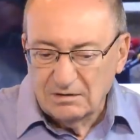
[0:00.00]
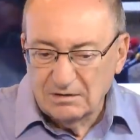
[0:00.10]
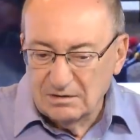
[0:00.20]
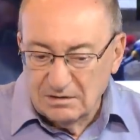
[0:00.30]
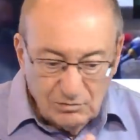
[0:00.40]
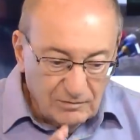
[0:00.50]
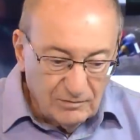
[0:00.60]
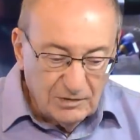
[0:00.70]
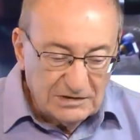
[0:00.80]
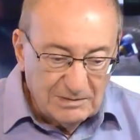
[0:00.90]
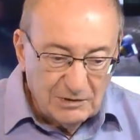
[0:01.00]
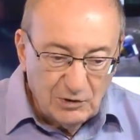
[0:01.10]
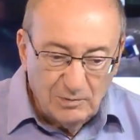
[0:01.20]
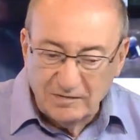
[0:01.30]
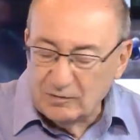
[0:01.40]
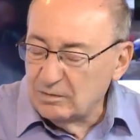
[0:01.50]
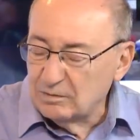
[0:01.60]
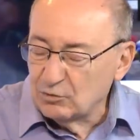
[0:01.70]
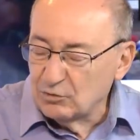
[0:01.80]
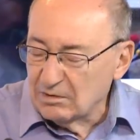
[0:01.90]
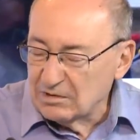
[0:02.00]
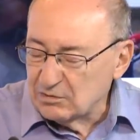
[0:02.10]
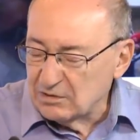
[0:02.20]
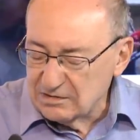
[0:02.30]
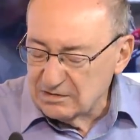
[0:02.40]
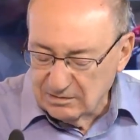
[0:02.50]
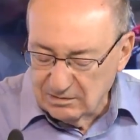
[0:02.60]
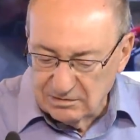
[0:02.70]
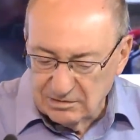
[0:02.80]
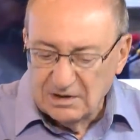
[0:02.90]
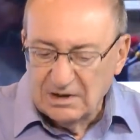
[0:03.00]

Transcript: Э, это могло быть в любом другом государстве тоже.